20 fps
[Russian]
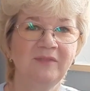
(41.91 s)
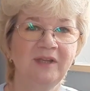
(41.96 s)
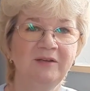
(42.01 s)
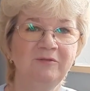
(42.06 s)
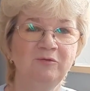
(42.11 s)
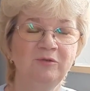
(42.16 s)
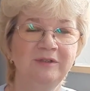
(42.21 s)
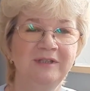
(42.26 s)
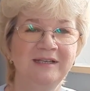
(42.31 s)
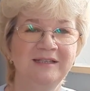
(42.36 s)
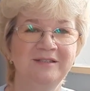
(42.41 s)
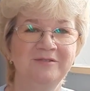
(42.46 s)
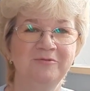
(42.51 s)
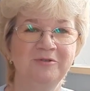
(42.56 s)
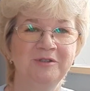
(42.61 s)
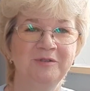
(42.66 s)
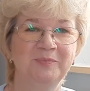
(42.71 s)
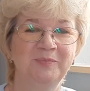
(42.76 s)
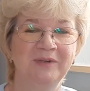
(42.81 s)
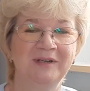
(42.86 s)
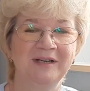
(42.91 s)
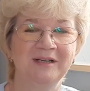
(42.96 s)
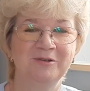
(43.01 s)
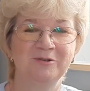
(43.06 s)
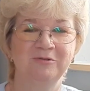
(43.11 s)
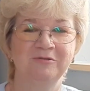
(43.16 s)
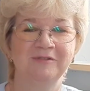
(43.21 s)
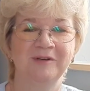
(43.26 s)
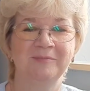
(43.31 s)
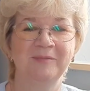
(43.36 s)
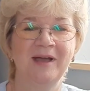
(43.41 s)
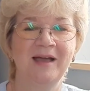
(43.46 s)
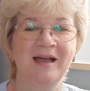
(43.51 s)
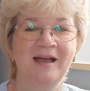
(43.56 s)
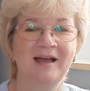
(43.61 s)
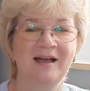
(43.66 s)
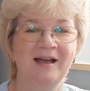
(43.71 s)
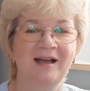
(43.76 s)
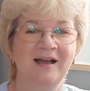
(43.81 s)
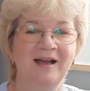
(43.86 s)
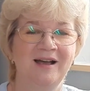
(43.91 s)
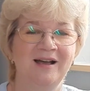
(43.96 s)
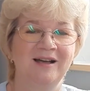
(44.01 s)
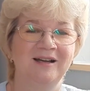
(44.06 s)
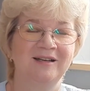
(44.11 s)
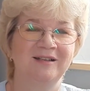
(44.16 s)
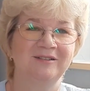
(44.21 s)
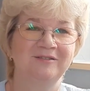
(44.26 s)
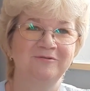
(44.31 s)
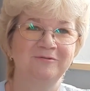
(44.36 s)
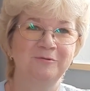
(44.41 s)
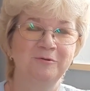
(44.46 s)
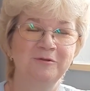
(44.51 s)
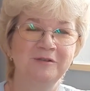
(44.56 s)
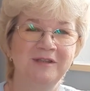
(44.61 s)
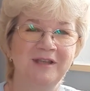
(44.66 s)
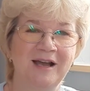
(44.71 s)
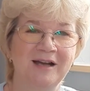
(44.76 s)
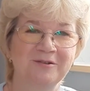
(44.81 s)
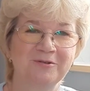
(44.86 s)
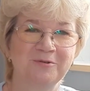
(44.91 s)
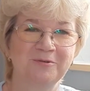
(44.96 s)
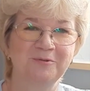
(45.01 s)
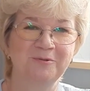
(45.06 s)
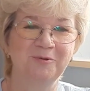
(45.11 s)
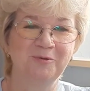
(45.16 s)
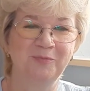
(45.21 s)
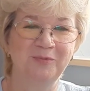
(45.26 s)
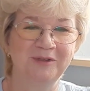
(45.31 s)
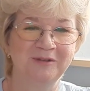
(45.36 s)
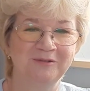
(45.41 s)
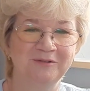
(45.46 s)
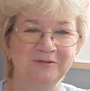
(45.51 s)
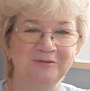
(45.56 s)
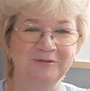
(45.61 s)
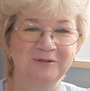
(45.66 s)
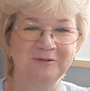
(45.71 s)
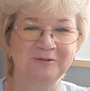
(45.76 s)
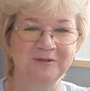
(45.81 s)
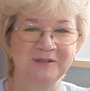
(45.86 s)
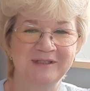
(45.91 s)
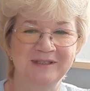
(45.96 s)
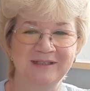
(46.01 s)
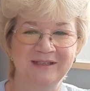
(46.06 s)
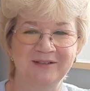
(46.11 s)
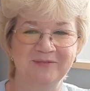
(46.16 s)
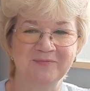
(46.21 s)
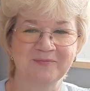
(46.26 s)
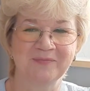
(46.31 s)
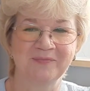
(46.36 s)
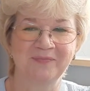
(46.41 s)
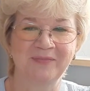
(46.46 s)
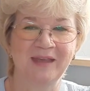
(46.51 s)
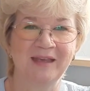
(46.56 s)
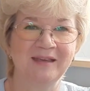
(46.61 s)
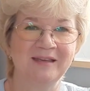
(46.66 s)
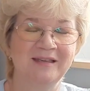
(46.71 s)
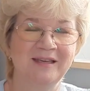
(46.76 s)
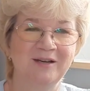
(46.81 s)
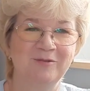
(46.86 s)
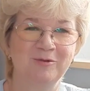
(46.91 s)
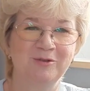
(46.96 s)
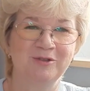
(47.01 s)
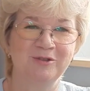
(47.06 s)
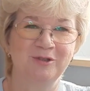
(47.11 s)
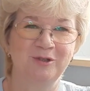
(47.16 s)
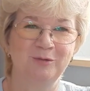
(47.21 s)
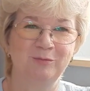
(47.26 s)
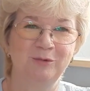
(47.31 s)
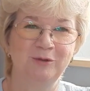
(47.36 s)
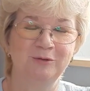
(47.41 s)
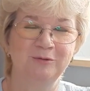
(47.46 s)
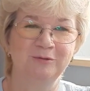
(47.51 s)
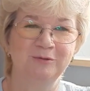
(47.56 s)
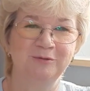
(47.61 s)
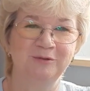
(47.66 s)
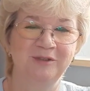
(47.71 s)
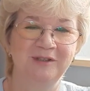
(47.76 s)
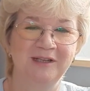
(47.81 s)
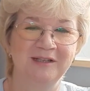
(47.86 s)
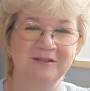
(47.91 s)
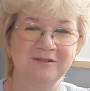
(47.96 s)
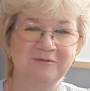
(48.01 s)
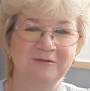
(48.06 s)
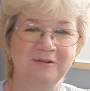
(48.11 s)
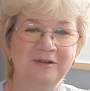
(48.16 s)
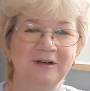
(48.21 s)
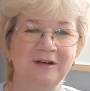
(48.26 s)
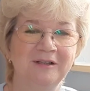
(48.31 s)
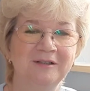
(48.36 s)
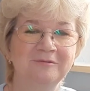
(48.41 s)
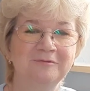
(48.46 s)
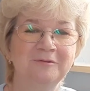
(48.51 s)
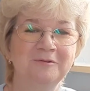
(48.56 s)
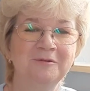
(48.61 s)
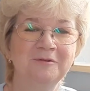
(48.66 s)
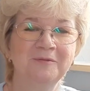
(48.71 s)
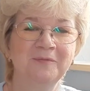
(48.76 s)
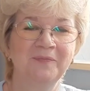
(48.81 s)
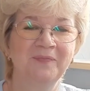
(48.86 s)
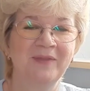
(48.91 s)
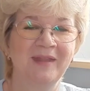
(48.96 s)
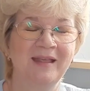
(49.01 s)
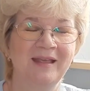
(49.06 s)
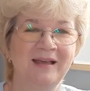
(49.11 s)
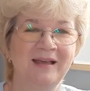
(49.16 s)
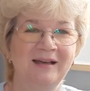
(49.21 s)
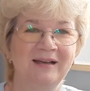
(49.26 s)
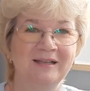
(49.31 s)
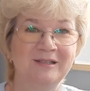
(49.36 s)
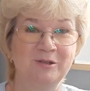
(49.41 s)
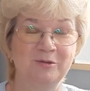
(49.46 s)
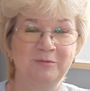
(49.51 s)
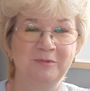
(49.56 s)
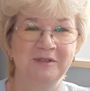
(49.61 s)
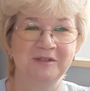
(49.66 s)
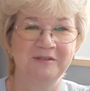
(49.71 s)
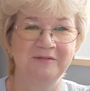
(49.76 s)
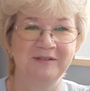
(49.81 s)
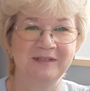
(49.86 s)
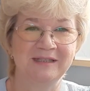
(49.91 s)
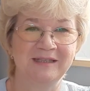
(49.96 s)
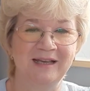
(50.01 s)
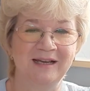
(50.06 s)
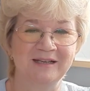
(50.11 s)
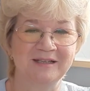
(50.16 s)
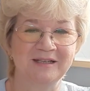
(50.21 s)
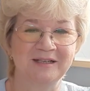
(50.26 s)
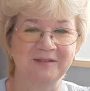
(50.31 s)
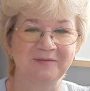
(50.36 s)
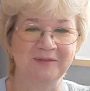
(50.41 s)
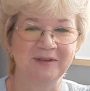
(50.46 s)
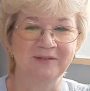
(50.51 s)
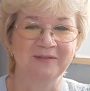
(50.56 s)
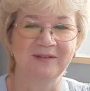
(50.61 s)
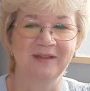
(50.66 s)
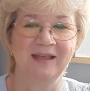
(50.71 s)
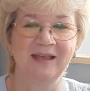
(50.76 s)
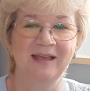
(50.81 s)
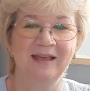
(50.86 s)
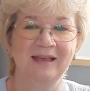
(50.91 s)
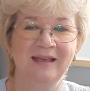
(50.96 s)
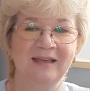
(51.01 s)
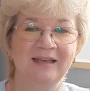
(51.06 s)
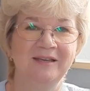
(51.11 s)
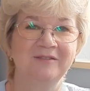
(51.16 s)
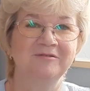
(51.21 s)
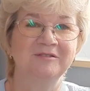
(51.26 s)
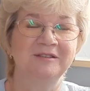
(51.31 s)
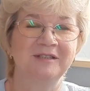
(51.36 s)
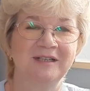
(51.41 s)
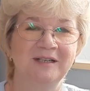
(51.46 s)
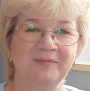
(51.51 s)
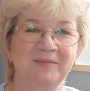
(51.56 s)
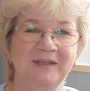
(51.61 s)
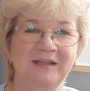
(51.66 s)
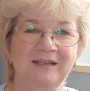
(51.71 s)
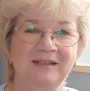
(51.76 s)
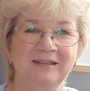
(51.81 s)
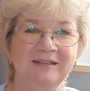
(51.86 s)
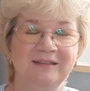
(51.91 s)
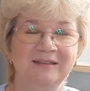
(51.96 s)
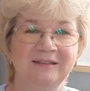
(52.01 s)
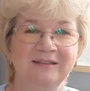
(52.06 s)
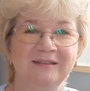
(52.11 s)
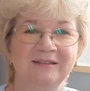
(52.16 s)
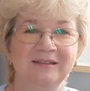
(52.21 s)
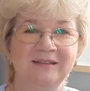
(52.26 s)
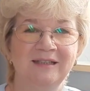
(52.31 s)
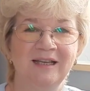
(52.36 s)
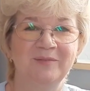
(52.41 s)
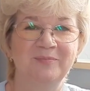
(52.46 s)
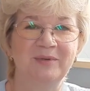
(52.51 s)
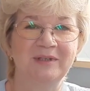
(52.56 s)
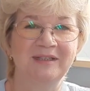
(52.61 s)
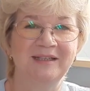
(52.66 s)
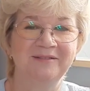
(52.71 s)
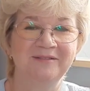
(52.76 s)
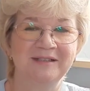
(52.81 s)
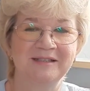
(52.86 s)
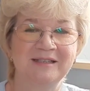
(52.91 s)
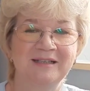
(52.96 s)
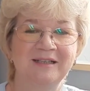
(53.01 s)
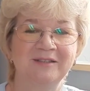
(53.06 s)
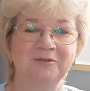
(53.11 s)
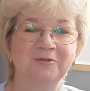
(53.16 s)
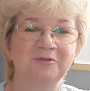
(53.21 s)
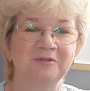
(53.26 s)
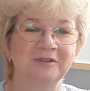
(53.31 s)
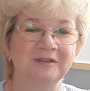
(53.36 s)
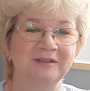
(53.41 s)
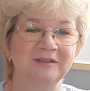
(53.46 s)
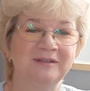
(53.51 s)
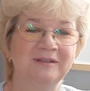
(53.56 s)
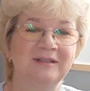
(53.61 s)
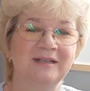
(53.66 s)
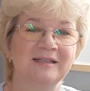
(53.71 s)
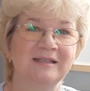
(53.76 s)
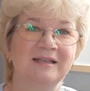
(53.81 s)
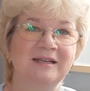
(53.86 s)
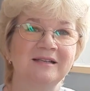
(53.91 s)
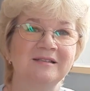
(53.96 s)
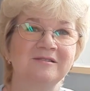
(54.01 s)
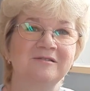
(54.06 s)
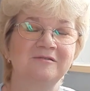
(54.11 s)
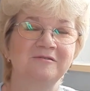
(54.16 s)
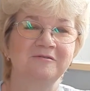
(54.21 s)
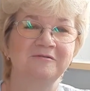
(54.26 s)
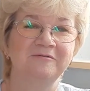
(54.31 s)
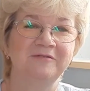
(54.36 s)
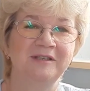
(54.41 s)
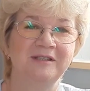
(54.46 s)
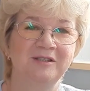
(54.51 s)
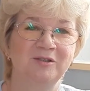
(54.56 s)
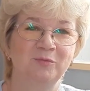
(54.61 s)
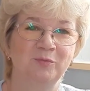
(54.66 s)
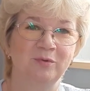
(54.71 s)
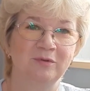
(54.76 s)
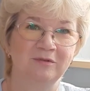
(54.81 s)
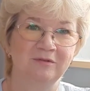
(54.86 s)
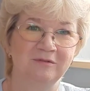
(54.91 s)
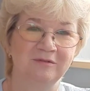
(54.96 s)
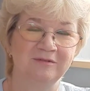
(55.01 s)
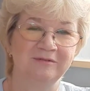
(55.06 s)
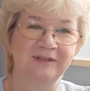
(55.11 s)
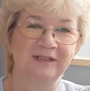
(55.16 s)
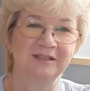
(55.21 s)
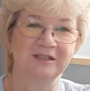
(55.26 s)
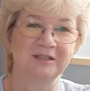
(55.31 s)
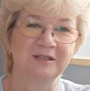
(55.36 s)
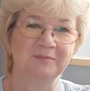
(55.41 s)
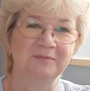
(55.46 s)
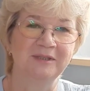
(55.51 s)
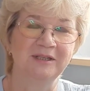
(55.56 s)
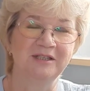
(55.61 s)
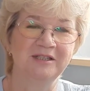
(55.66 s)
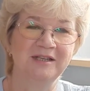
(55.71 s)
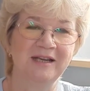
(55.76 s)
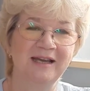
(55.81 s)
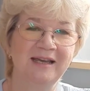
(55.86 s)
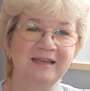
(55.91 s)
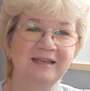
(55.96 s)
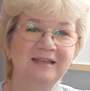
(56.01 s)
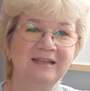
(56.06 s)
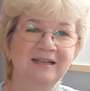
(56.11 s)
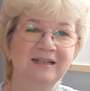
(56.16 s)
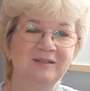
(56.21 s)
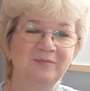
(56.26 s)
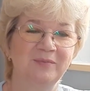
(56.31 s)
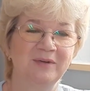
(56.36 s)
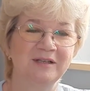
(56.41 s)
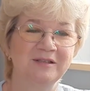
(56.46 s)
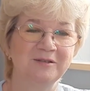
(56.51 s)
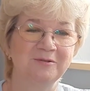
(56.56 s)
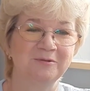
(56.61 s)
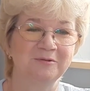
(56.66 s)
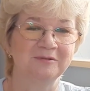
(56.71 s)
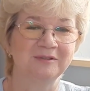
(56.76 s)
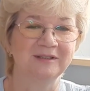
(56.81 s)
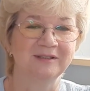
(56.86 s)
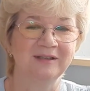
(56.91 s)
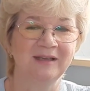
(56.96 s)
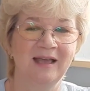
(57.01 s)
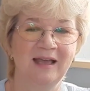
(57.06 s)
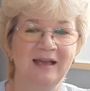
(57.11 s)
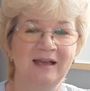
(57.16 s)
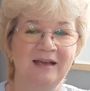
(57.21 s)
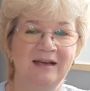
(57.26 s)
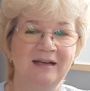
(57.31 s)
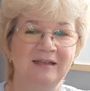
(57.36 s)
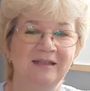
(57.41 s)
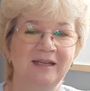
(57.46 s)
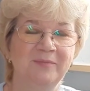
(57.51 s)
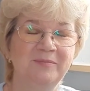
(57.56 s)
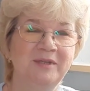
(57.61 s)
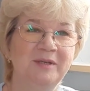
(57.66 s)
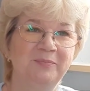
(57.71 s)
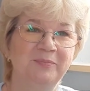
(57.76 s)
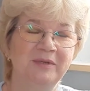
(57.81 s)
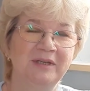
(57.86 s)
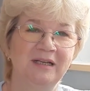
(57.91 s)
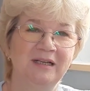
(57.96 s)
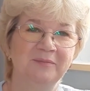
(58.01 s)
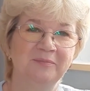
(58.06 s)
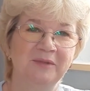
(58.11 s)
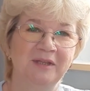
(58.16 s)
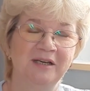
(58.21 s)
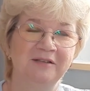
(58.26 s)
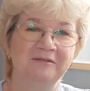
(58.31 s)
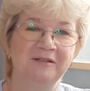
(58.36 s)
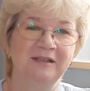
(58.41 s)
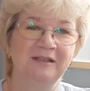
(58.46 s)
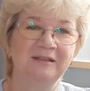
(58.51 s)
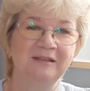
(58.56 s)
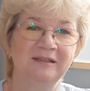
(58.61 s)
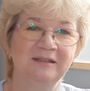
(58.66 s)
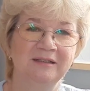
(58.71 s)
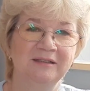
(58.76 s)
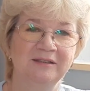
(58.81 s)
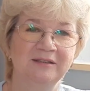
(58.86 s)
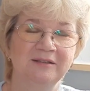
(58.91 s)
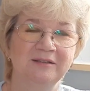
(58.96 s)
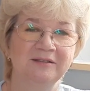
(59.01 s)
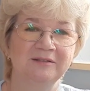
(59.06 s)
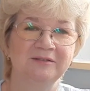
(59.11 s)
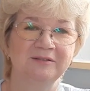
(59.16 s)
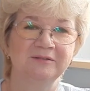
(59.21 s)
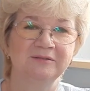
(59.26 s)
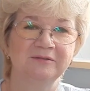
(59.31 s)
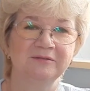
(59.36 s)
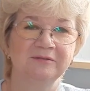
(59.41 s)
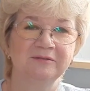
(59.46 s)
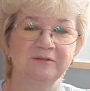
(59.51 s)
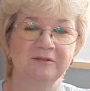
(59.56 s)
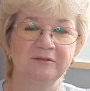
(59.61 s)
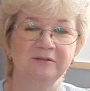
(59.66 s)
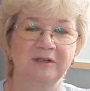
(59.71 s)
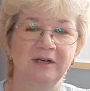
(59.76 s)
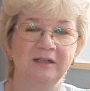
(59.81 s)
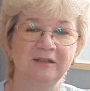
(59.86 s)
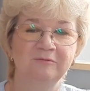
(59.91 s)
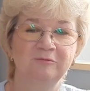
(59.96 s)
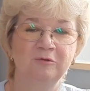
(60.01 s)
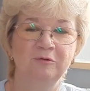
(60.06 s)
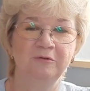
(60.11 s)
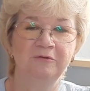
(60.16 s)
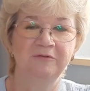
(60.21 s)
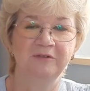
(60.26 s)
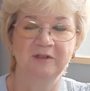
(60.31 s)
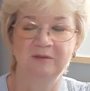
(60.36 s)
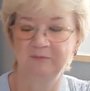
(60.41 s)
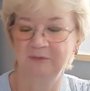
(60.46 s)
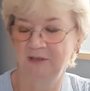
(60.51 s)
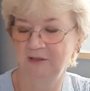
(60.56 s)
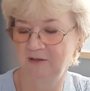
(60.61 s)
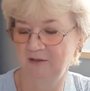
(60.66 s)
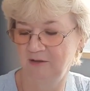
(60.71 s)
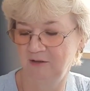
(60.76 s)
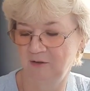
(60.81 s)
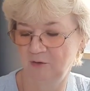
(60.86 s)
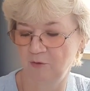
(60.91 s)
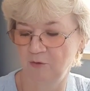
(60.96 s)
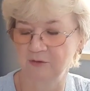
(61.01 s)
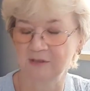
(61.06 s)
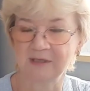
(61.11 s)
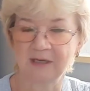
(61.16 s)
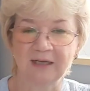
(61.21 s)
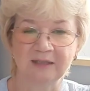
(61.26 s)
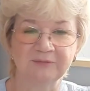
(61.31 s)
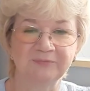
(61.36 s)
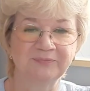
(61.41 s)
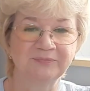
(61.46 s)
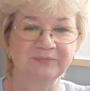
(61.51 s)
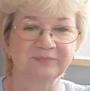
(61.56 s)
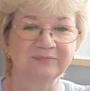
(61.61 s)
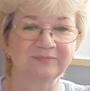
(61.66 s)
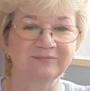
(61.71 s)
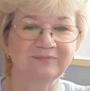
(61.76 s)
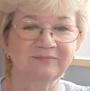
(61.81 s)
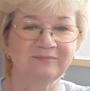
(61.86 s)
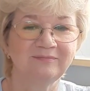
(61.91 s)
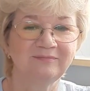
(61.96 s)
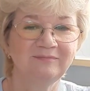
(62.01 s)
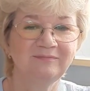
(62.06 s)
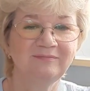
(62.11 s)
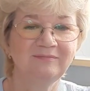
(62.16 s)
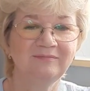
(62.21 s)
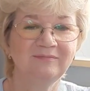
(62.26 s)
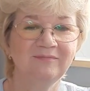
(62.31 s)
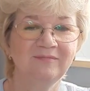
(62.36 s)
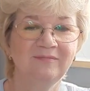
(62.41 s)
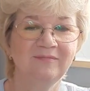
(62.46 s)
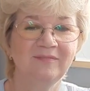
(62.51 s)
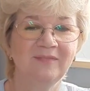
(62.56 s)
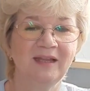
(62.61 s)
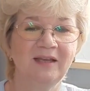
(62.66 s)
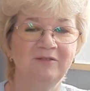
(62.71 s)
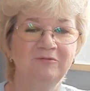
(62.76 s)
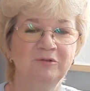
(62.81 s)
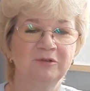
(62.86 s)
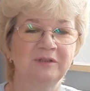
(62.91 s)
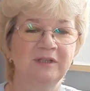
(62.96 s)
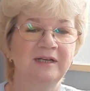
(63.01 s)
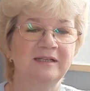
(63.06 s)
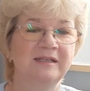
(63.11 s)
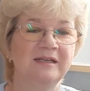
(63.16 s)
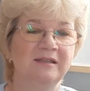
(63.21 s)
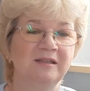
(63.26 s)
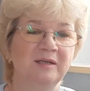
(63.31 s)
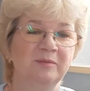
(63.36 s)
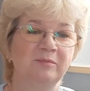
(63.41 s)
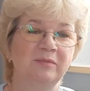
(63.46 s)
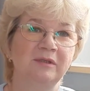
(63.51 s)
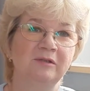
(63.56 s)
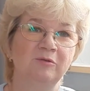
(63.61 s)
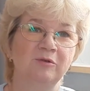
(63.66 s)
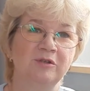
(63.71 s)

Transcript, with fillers: Вот, а сегодня покажу вам э, вкусняшку, купленную в Турции. Я очень люблю турецкую халву, особенно с фисташками. И вот Рамиля, это та продавец, которая рассказывала в видео про волшебный чай от простуды, она мне порекомендовала э, халву фирмы Коска. Вот, хотя там был